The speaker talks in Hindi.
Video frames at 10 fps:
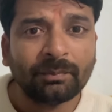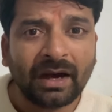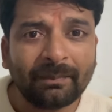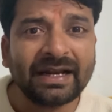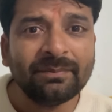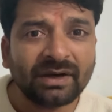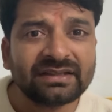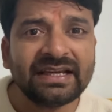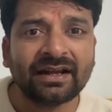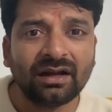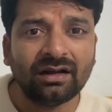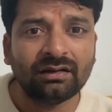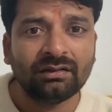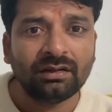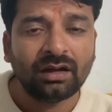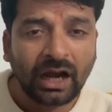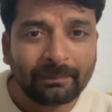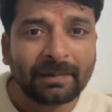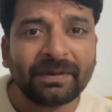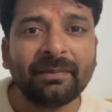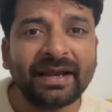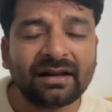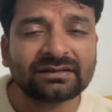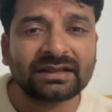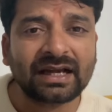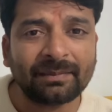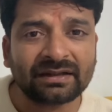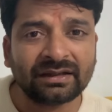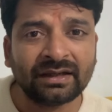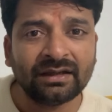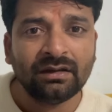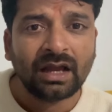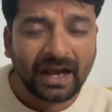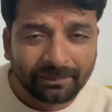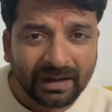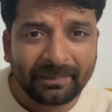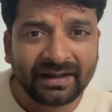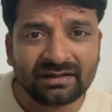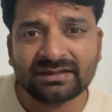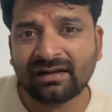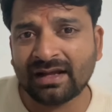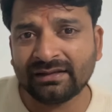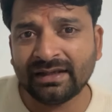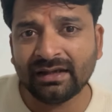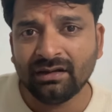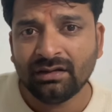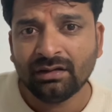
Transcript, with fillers: हमारी मर्जी है ना हम अपना मेहनत से कमाते हैं हम अपना मेहनत से खाते हैं